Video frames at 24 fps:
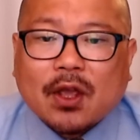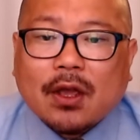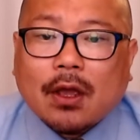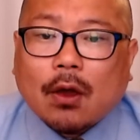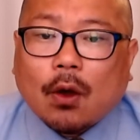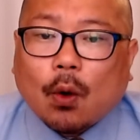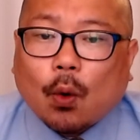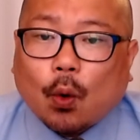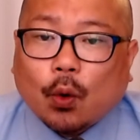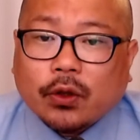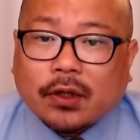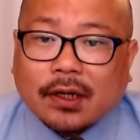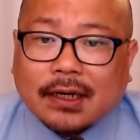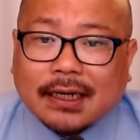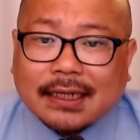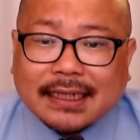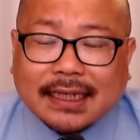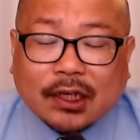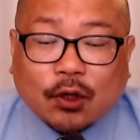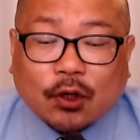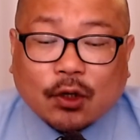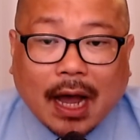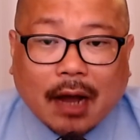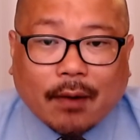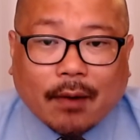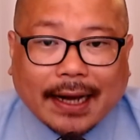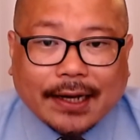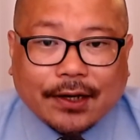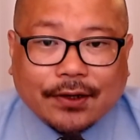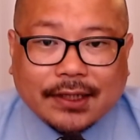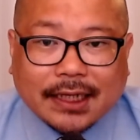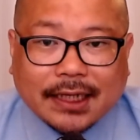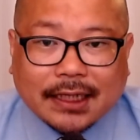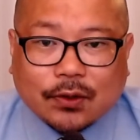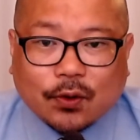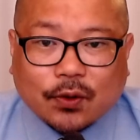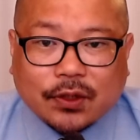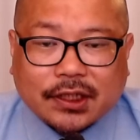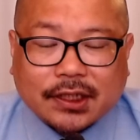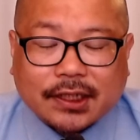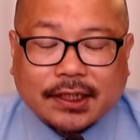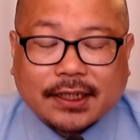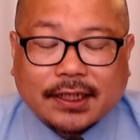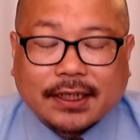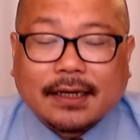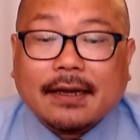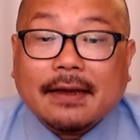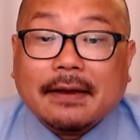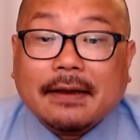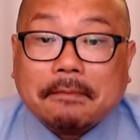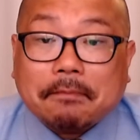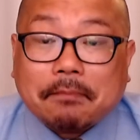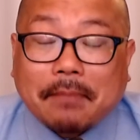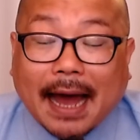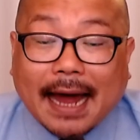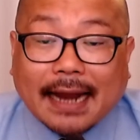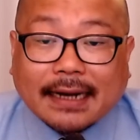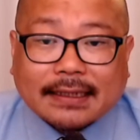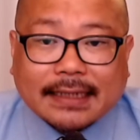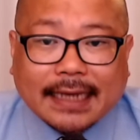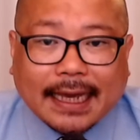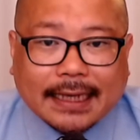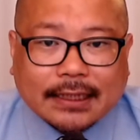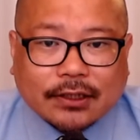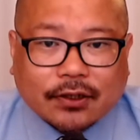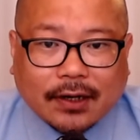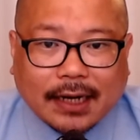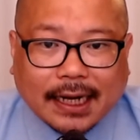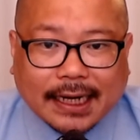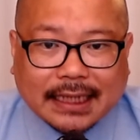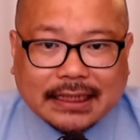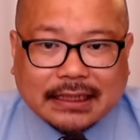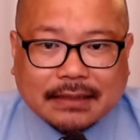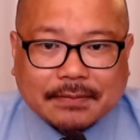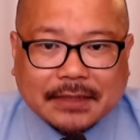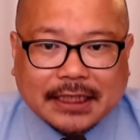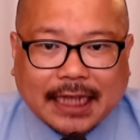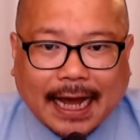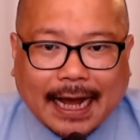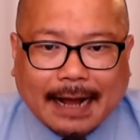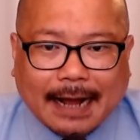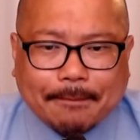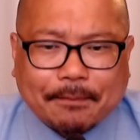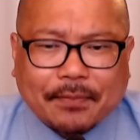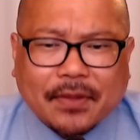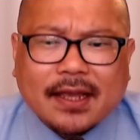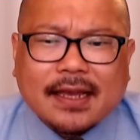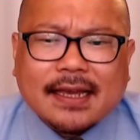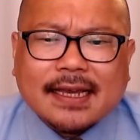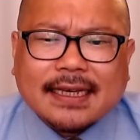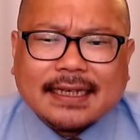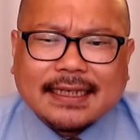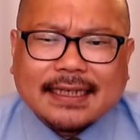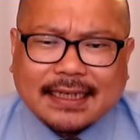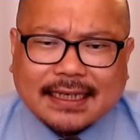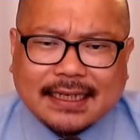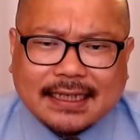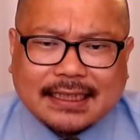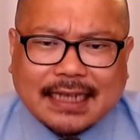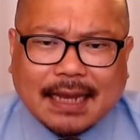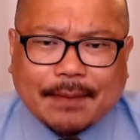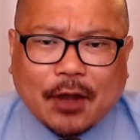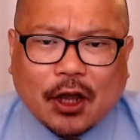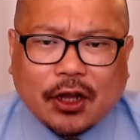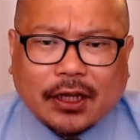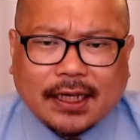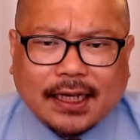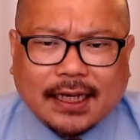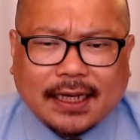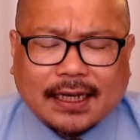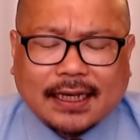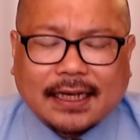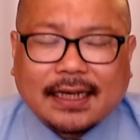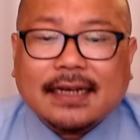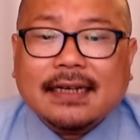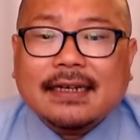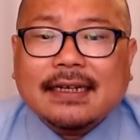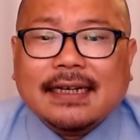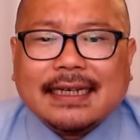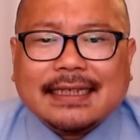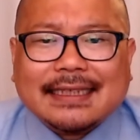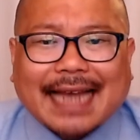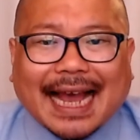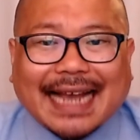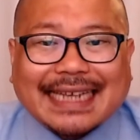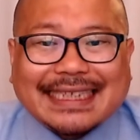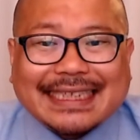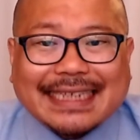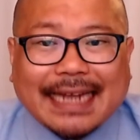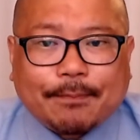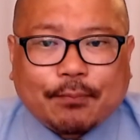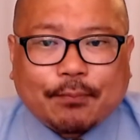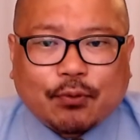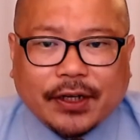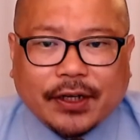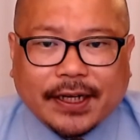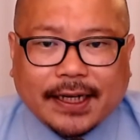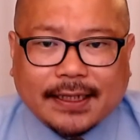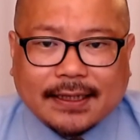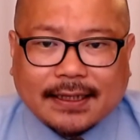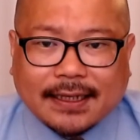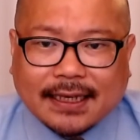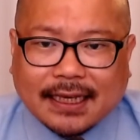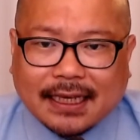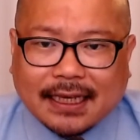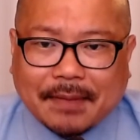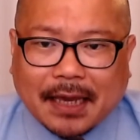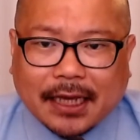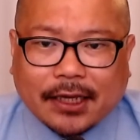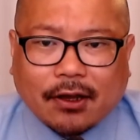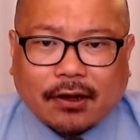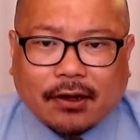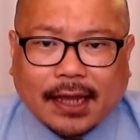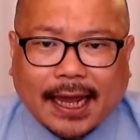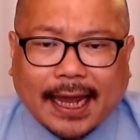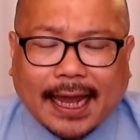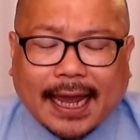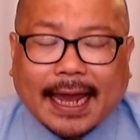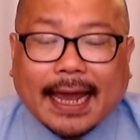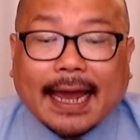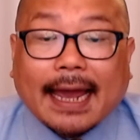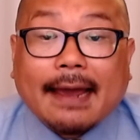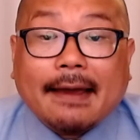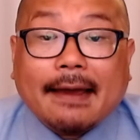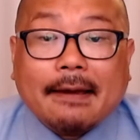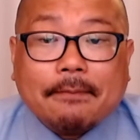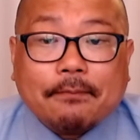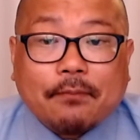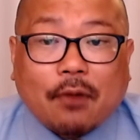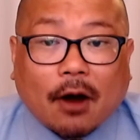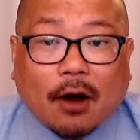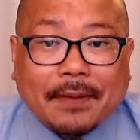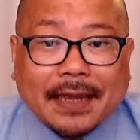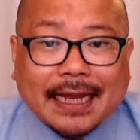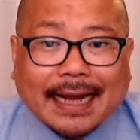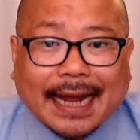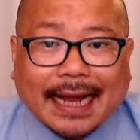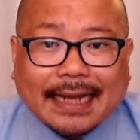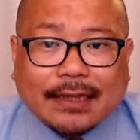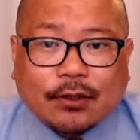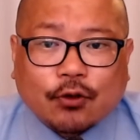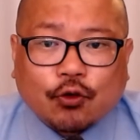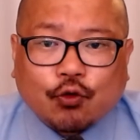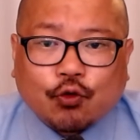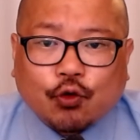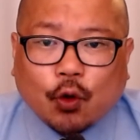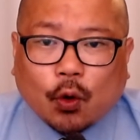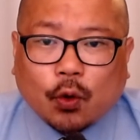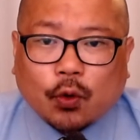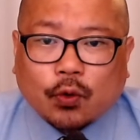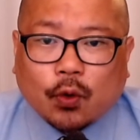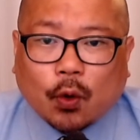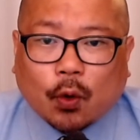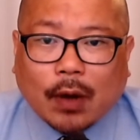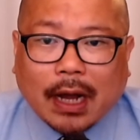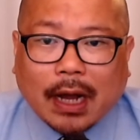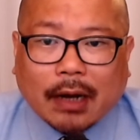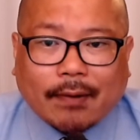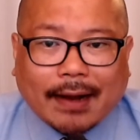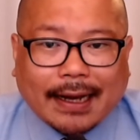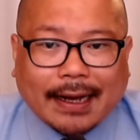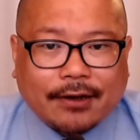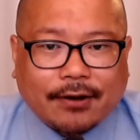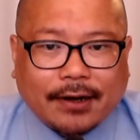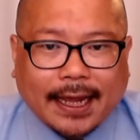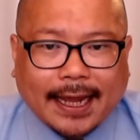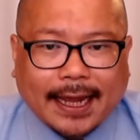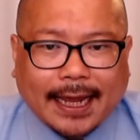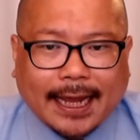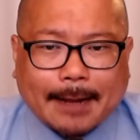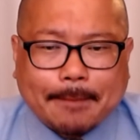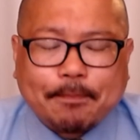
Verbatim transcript: 오늘은 이와 관련된 소식 빠르게 전하겠습니다. 이재명이 자신의 부인 김혜경의 법인카드 유용 의혹과 관련해